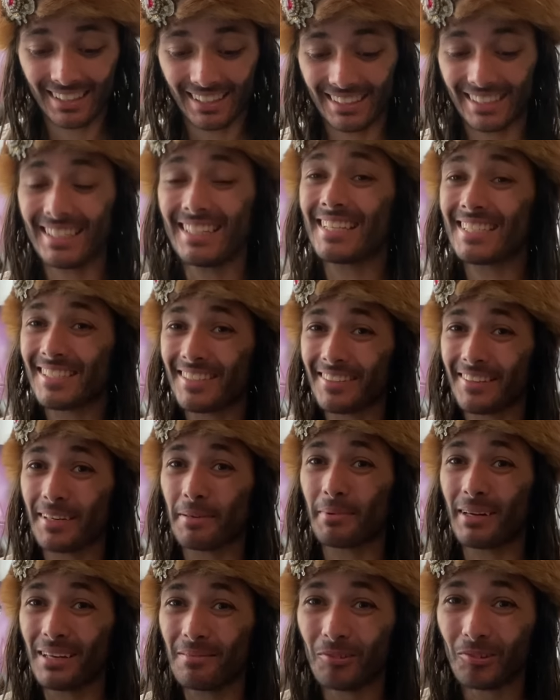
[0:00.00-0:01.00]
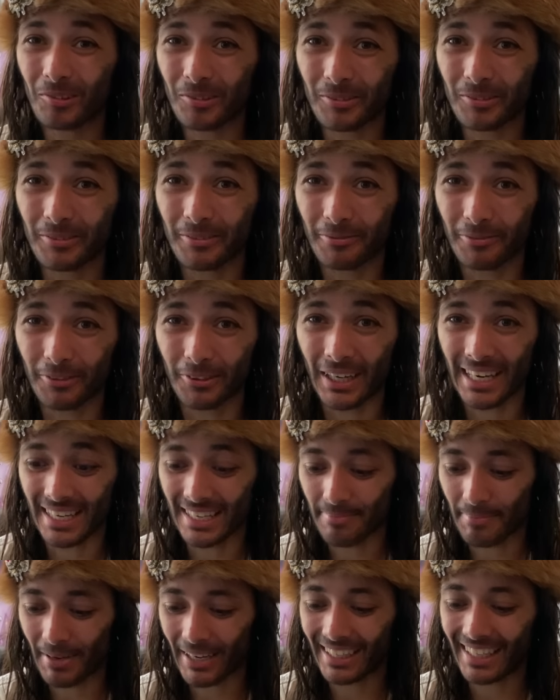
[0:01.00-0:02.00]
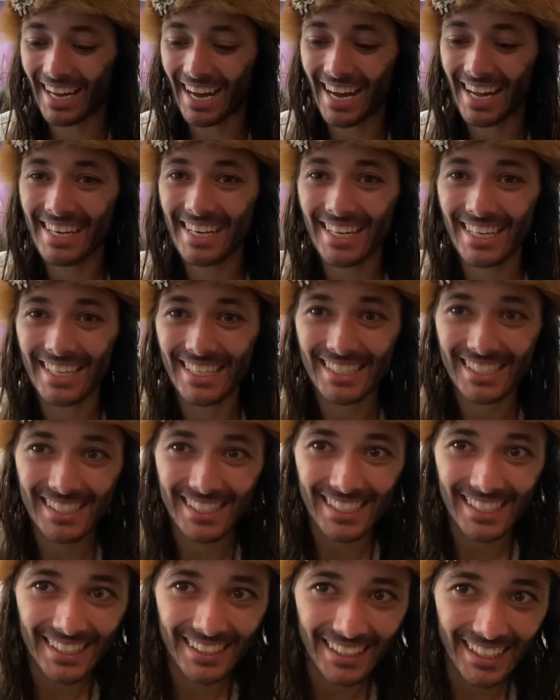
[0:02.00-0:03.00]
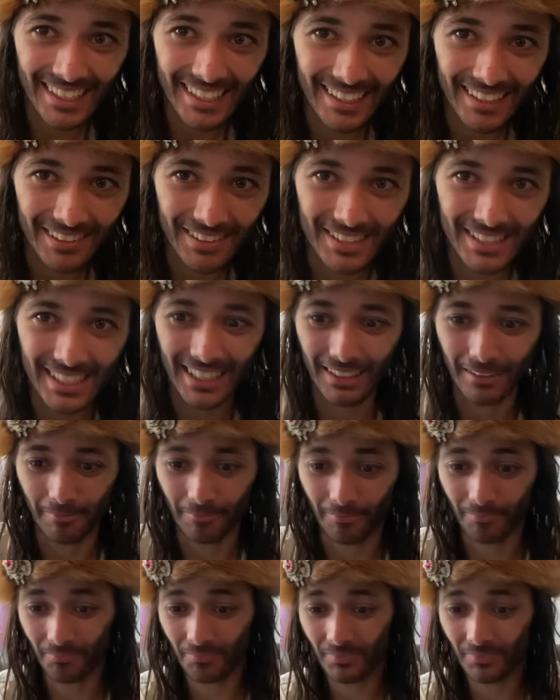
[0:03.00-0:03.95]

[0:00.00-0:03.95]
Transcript: Die lese ich euch mal im O-Ton vor, denn man kann es sich nicht ausdenken